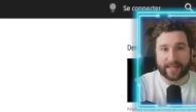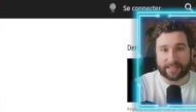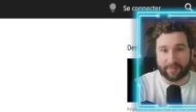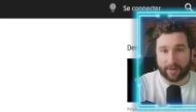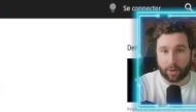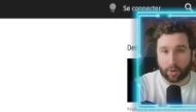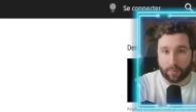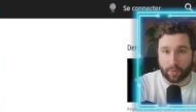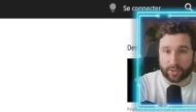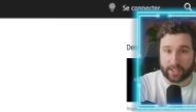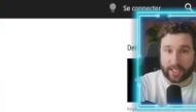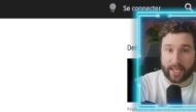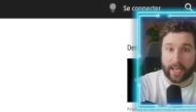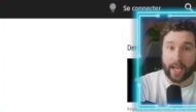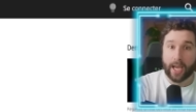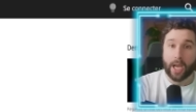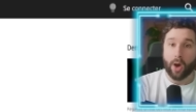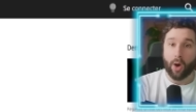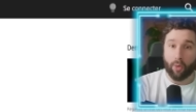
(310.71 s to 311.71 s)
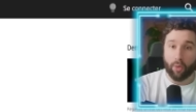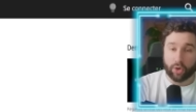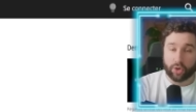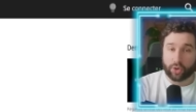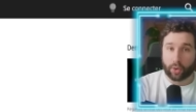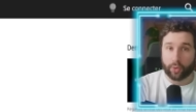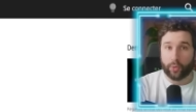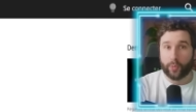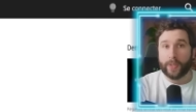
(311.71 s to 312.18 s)
Ça va commencer
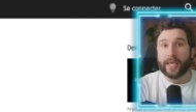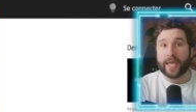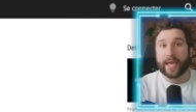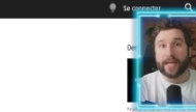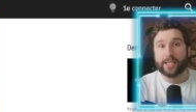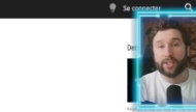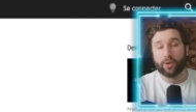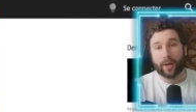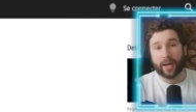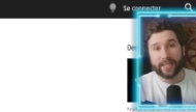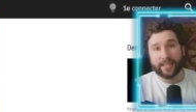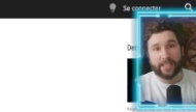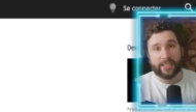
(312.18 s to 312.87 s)
aujourd'hui et elle sera